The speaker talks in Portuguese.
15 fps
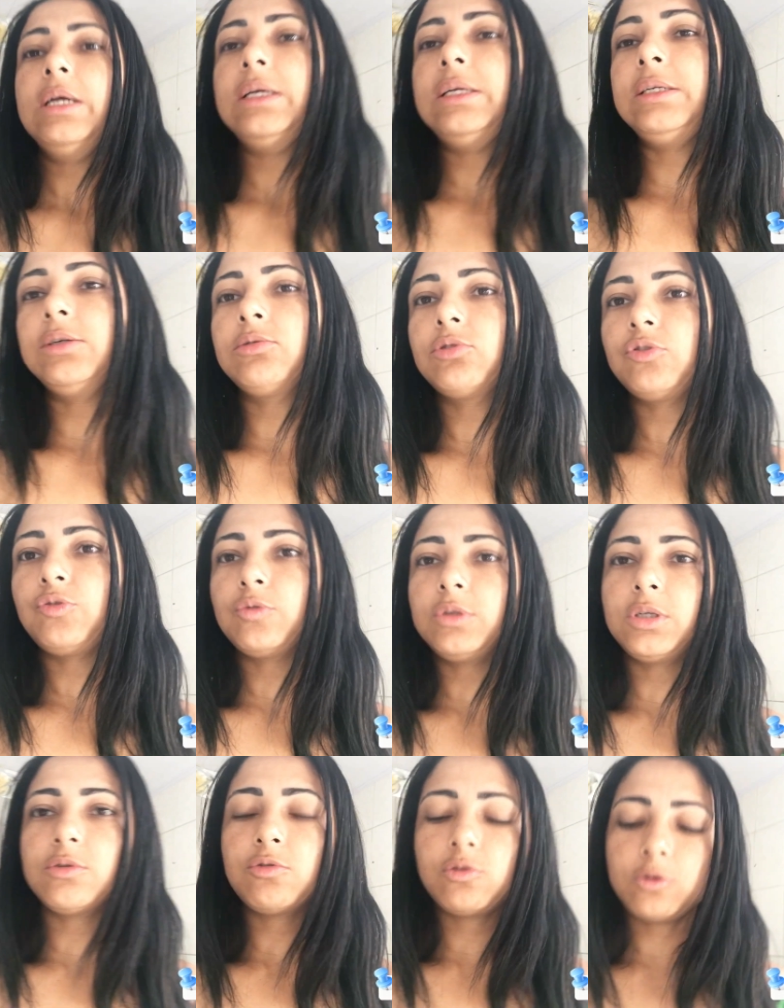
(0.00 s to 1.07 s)
E eu tô
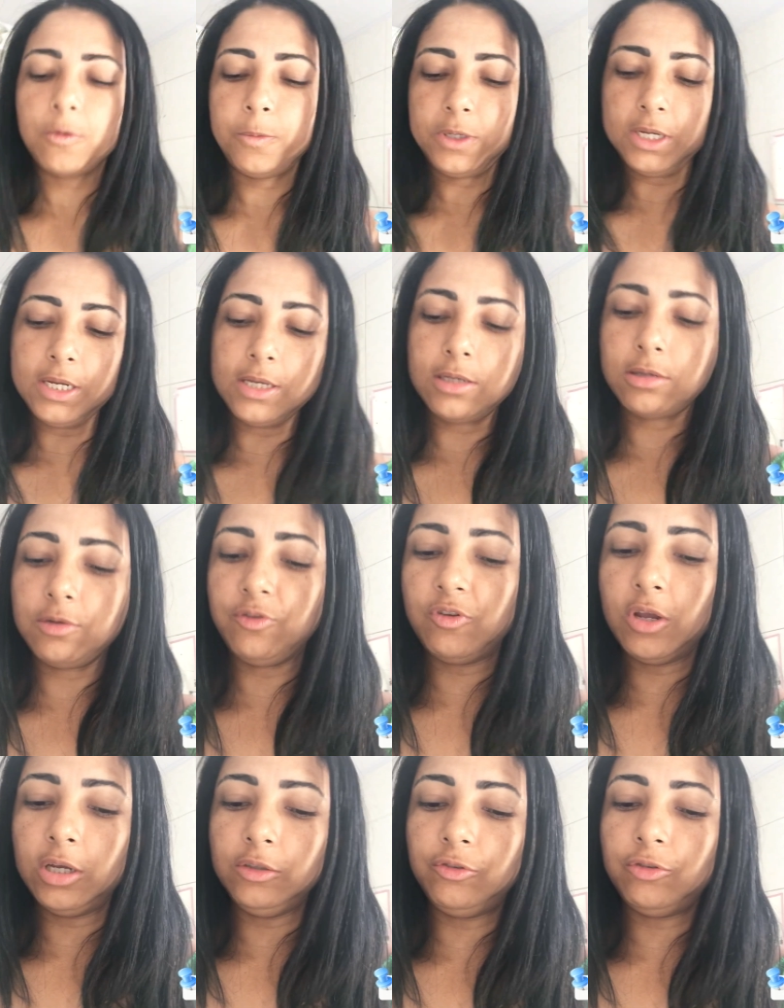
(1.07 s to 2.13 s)
estudando sobre isso.
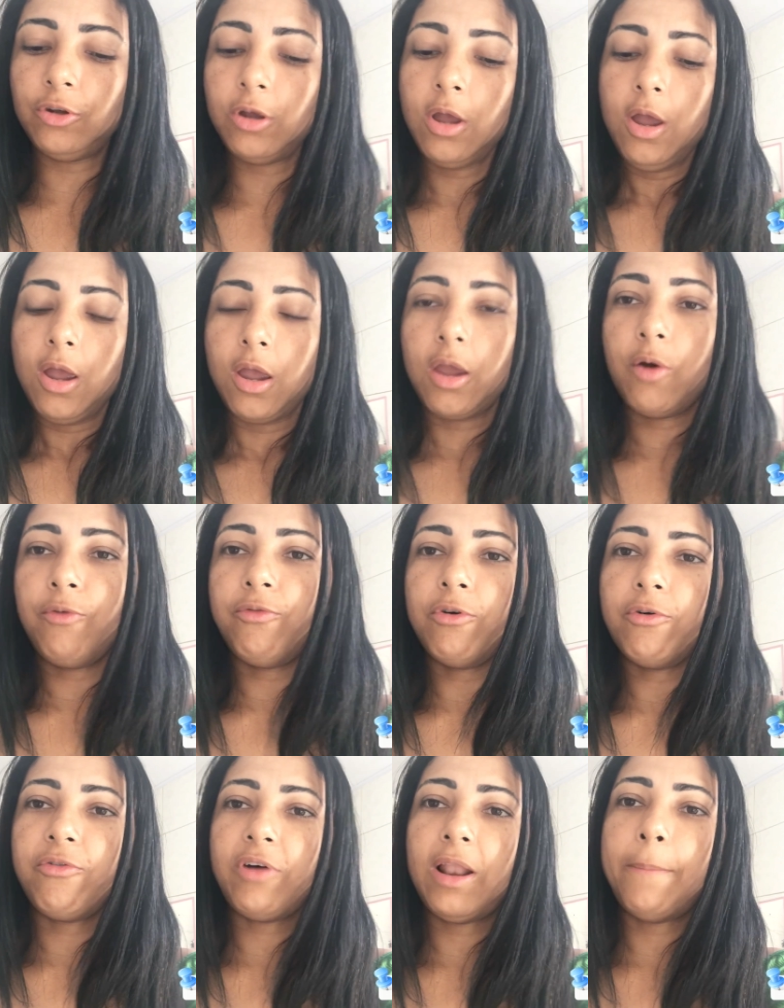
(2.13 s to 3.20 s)
gente, eu
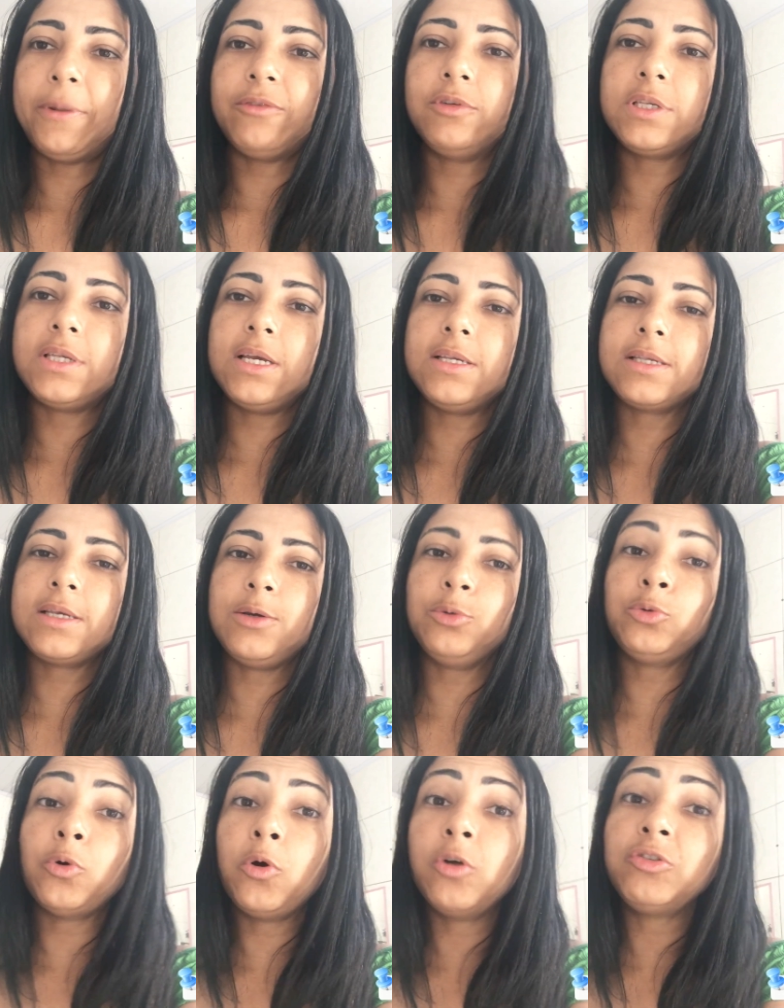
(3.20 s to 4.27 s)
vou falar pra vocês que eu
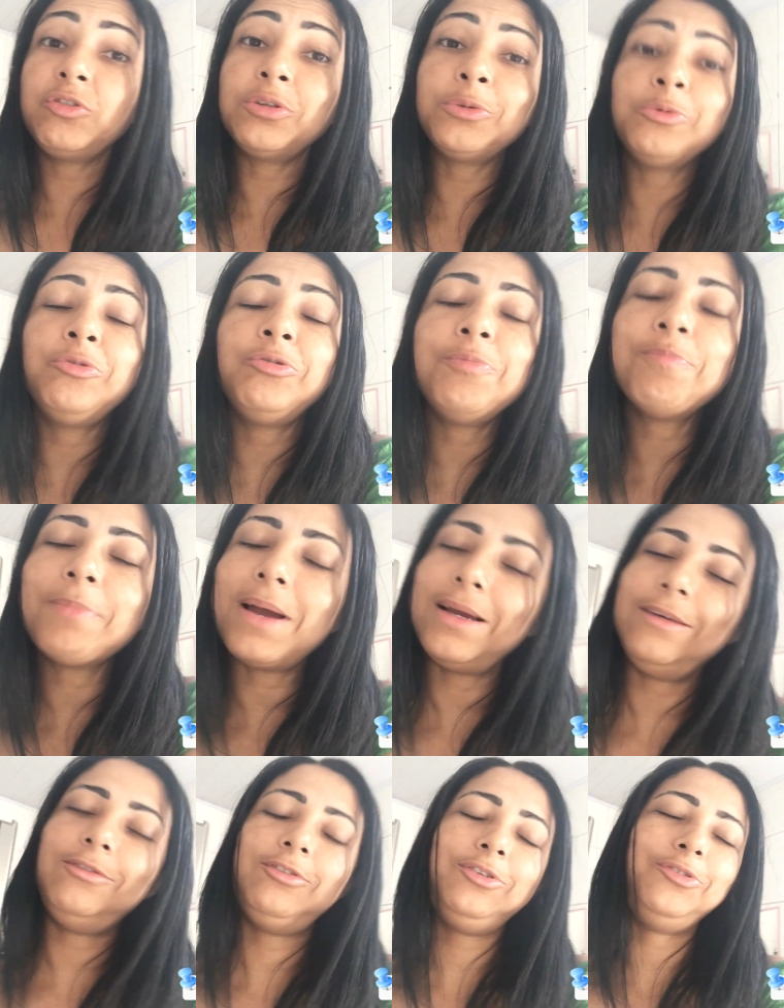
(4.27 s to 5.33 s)
tô gostando
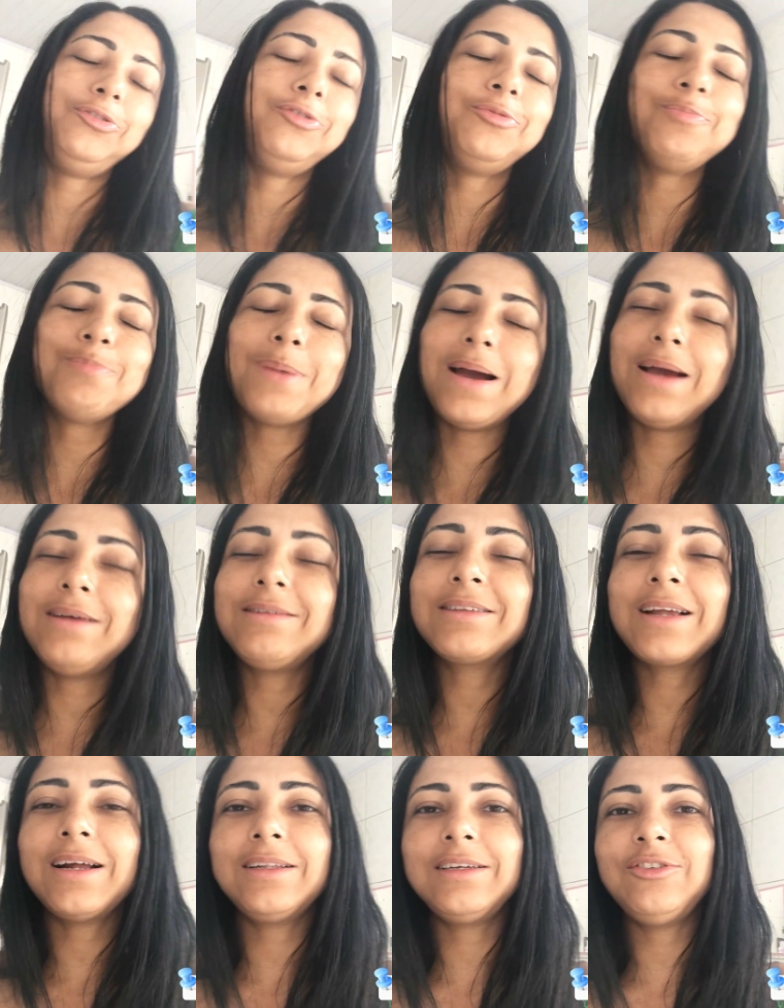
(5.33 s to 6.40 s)
demais, gente. Demais.
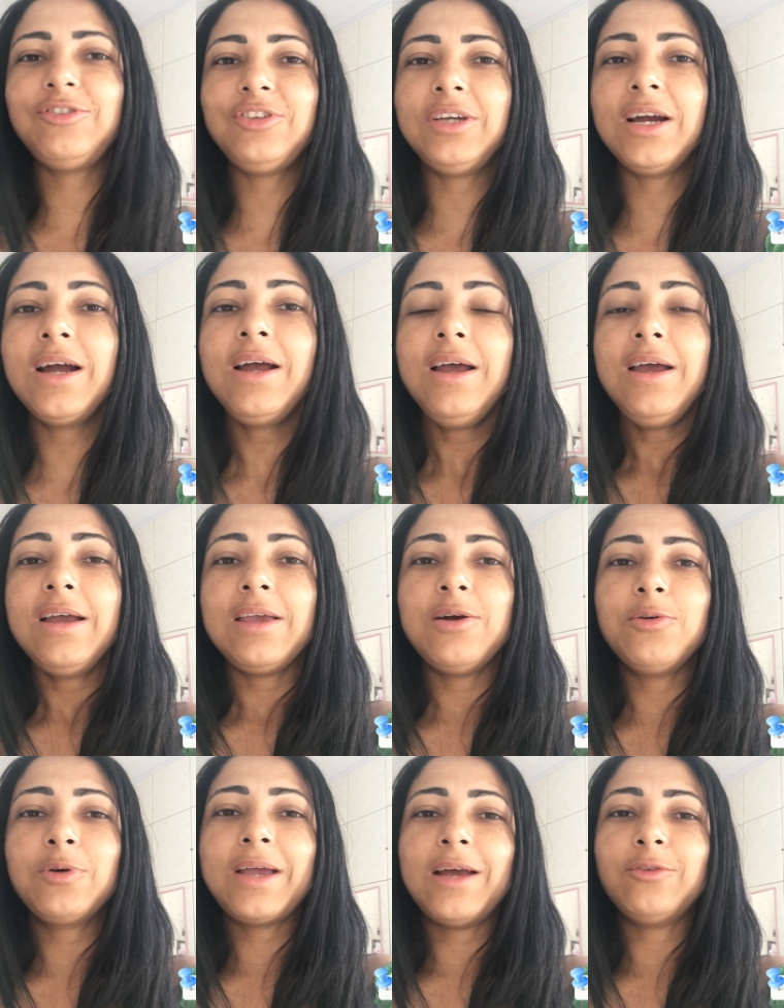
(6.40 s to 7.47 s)
Cada dia
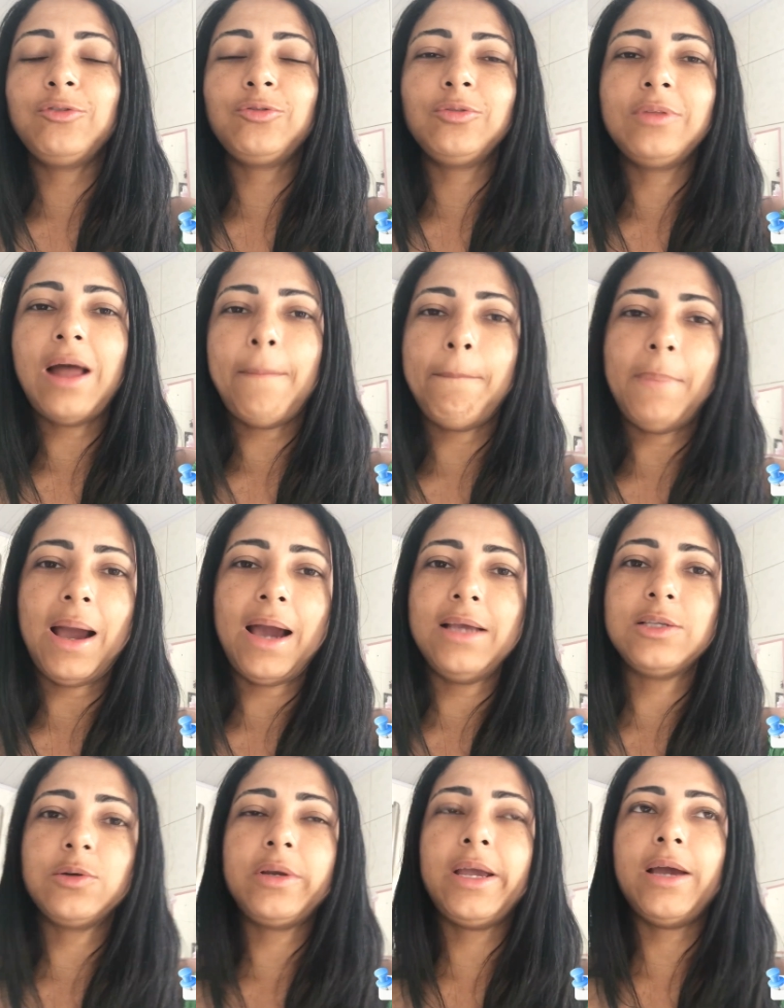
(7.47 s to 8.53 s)
eu quero estudar
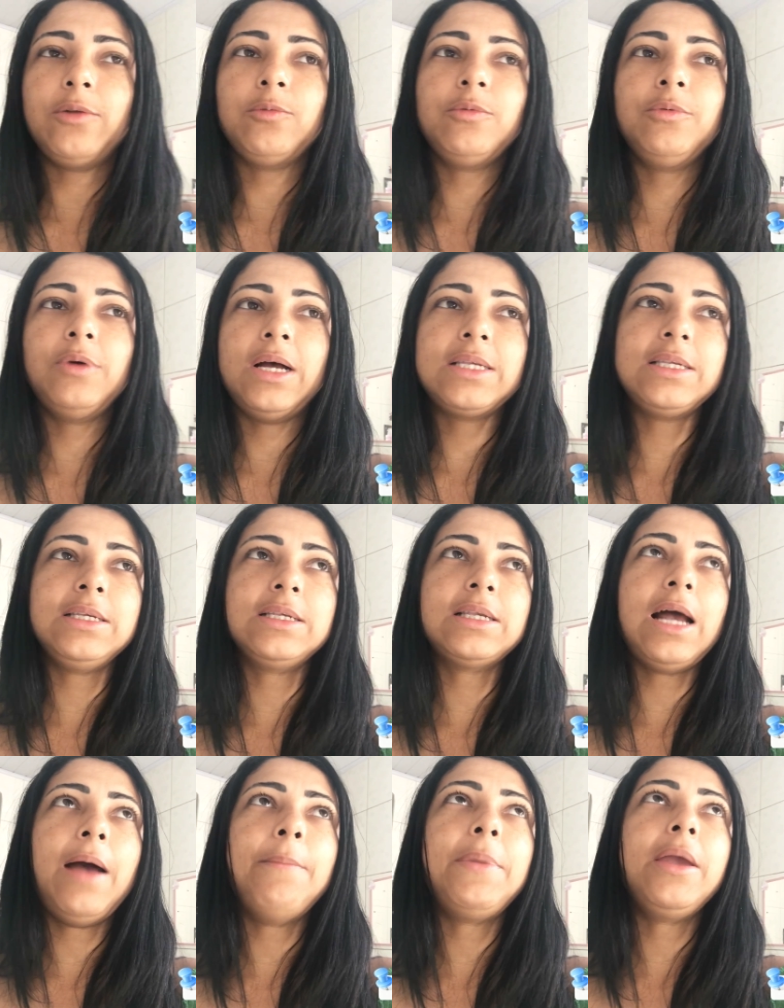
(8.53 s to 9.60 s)
mais. Eu quero, assim,
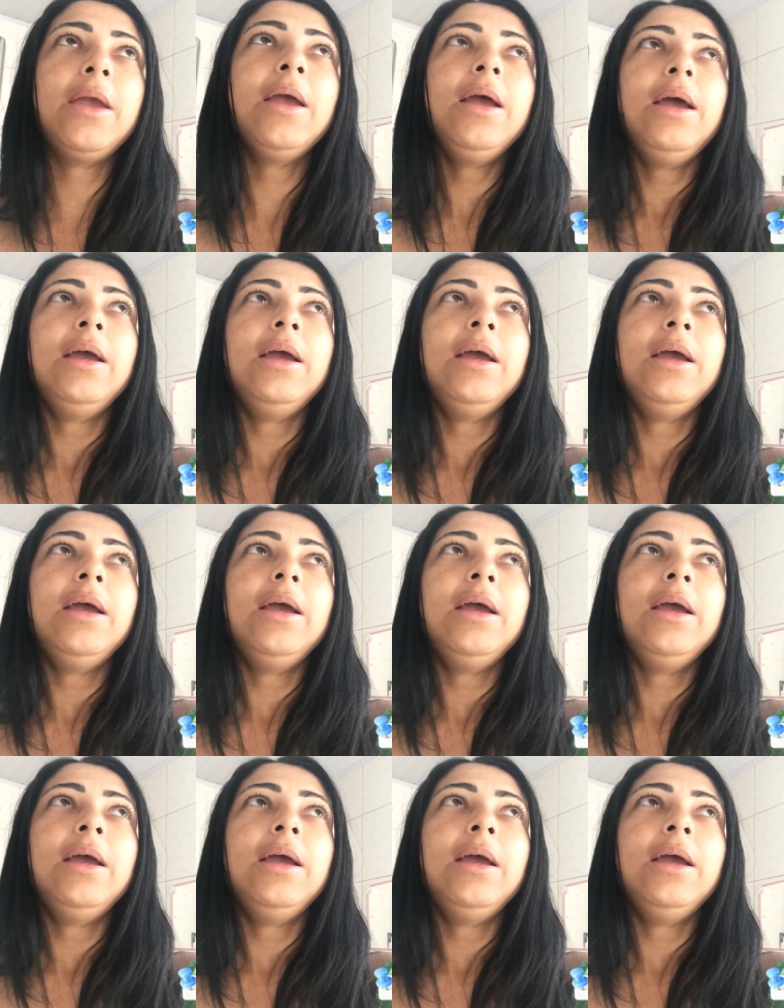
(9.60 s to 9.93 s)
sabe?